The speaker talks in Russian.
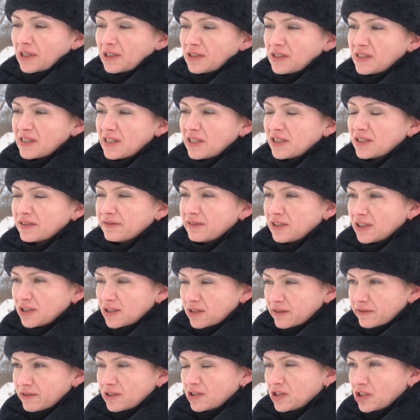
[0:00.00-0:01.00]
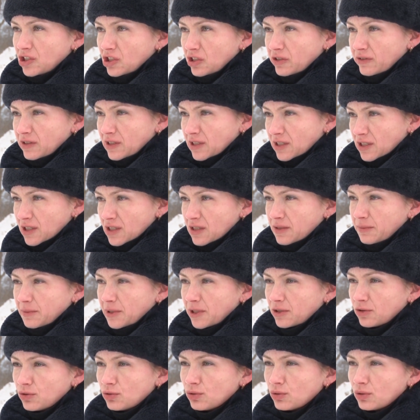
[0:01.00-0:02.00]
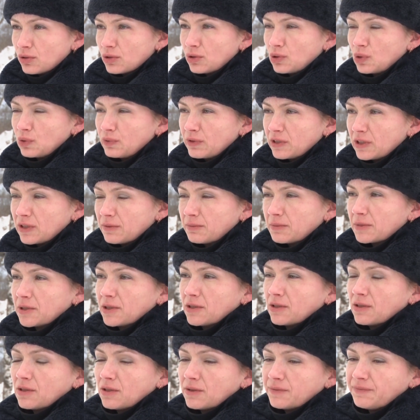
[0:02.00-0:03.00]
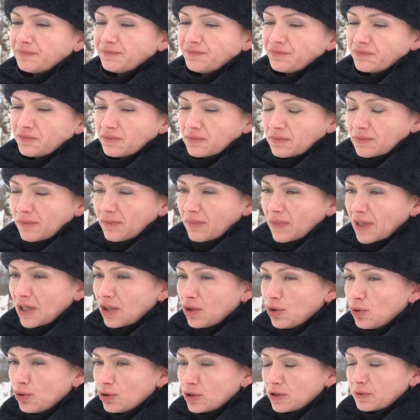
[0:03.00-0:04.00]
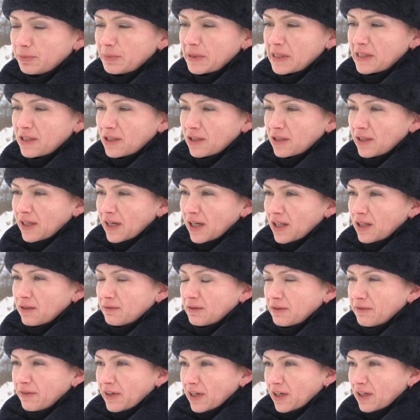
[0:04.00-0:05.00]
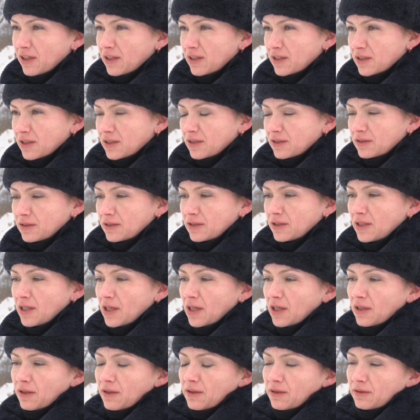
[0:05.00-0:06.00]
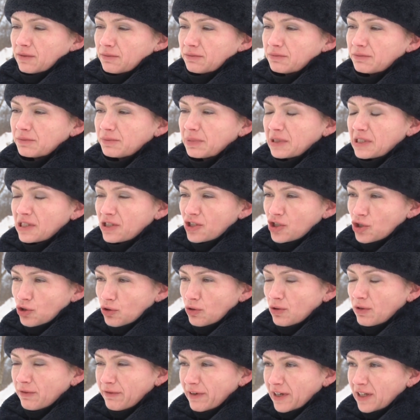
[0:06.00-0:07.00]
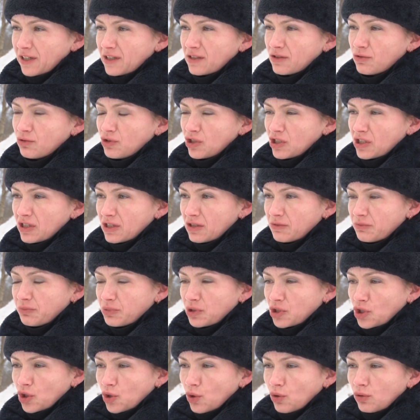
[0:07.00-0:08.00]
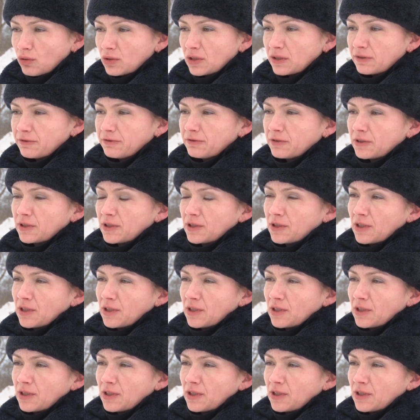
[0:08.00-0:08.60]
Если говорить о 2019 году, то в этом э, год пострадало в авариях э, произошло аварий с участием пешеходов